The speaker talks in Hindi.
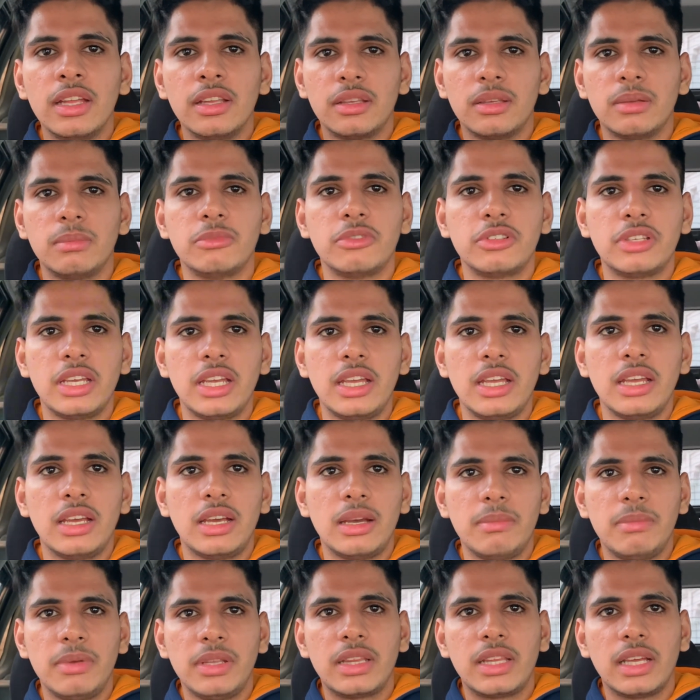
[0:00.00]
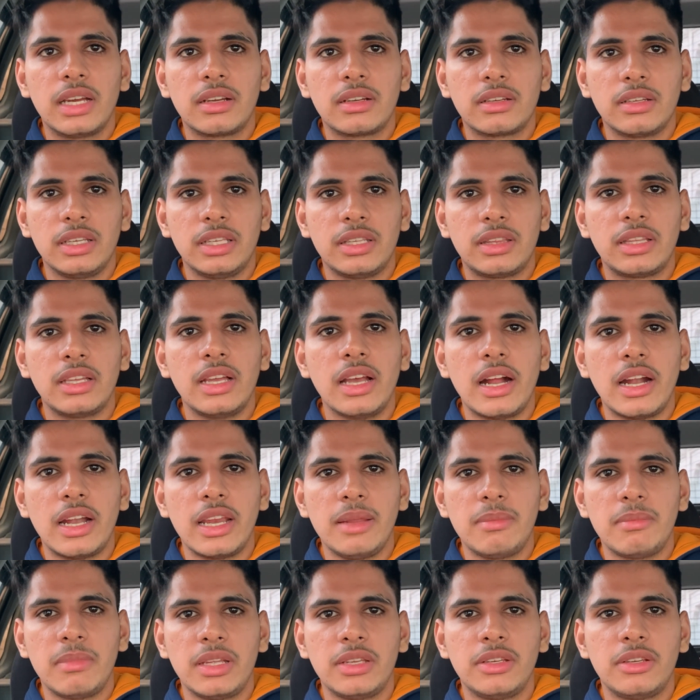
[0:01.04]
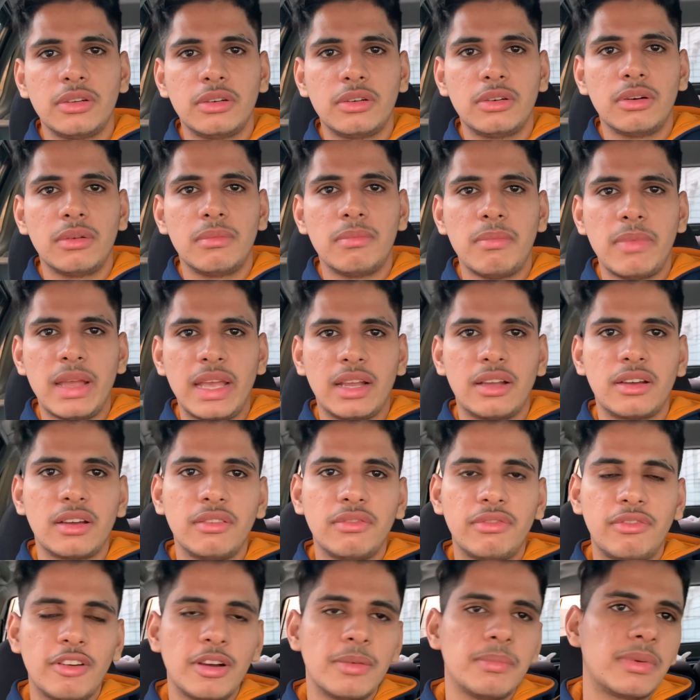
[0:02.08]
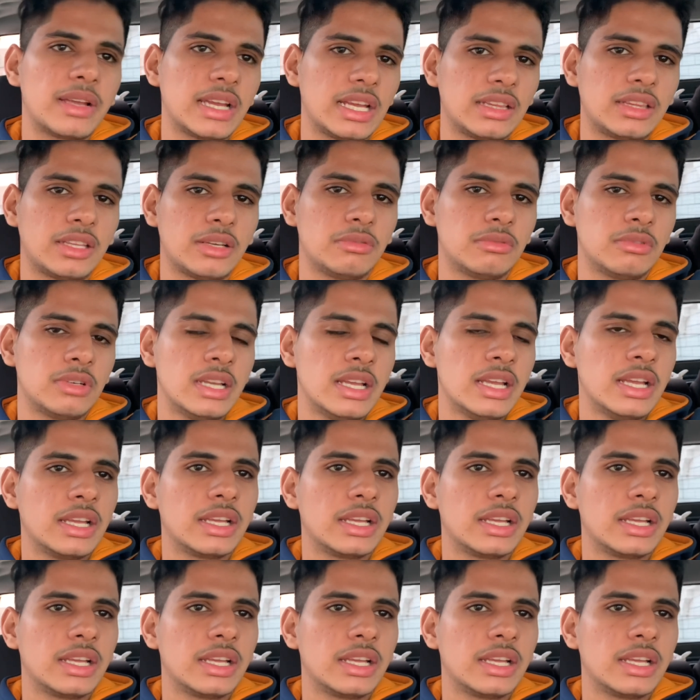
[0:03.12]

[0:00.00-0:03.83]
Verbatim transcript: तो मुझे अभी तक इस गाड़ी में जो मैं कन्फर्म कहता हूँ